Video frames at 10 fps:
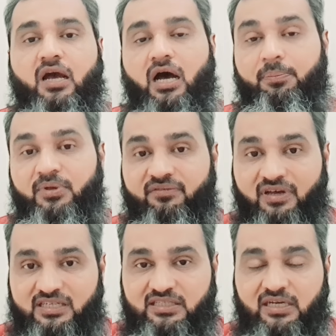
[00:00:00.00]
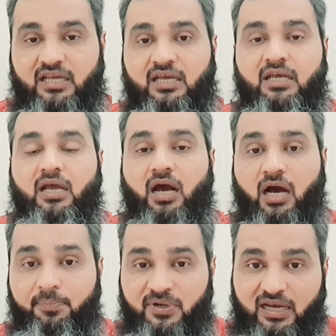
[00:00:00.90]
आप इन्वेस्टर हैं
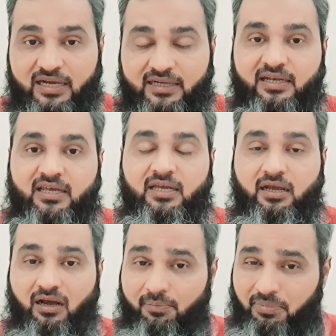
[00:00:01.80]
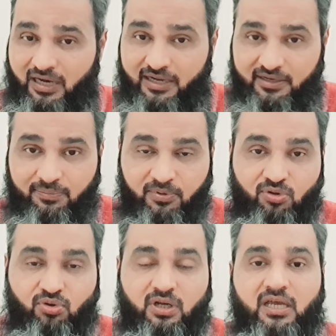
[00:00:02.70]
आप टैलेंटेड हैं आप
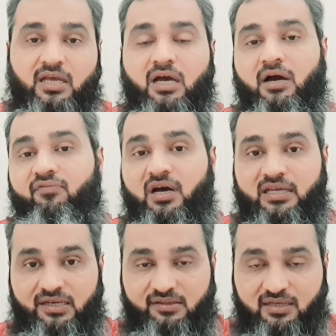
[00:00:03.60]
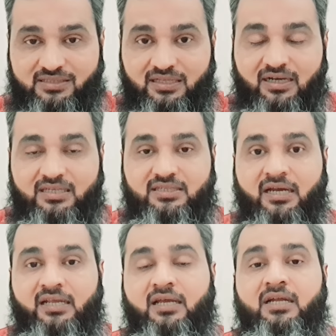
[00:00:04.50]
एंटरप्रेन्योर हैं आप वहाँ की रेजिडेंसी लेना चाह
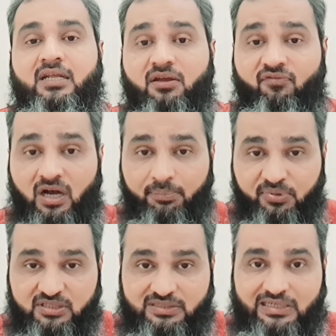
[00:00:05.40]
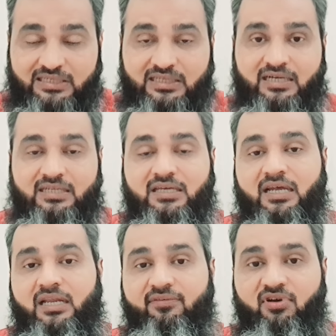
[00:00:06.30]
रहे हैं वहाँ पे स्टडी करना
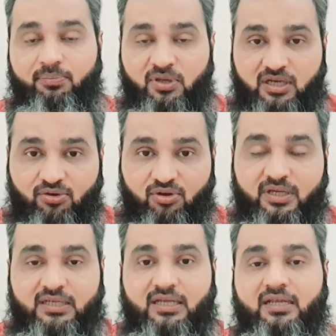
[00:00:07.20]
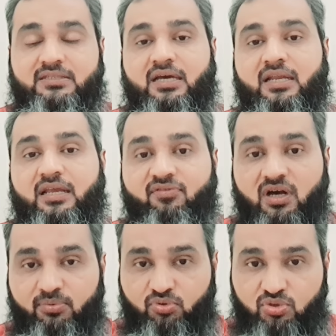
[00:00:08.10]
चाह रहे हैं वहाँ पे कारोबार करना चाह रहे हैं
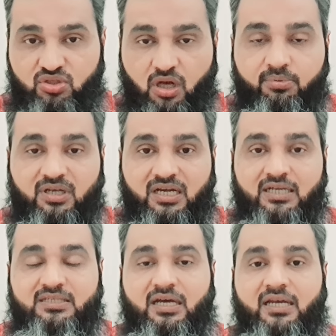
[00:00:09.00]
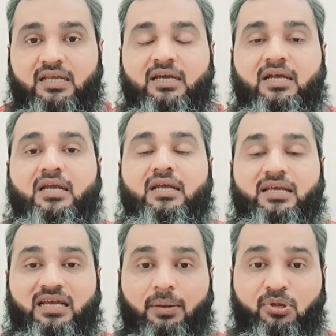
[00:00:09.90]
वहाँ पे कोई जॉब करना चाह रहे हैं
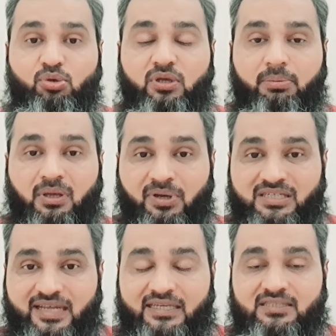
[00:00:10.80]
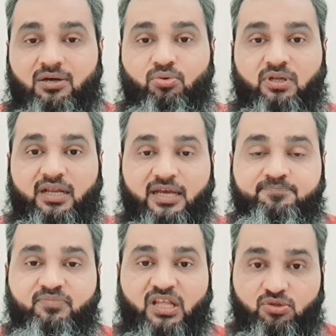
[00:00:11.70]
या फिर कोई आपके पास ऐसा हुनर है
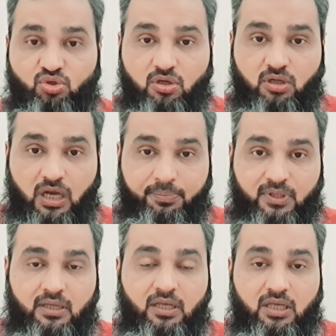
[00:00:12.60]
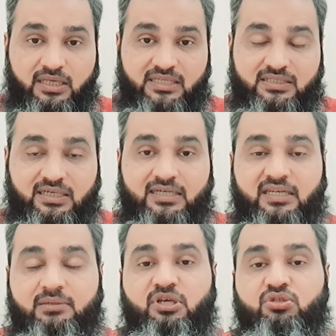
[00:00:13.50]
जो आपके इस
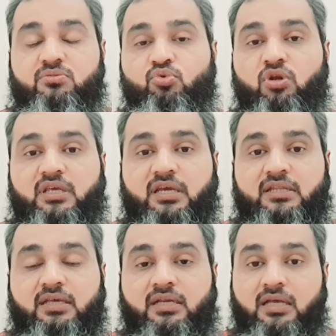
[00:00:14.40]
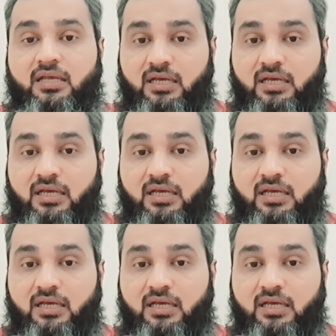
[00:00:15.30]
कंट्री में उस मुल्क के अंदर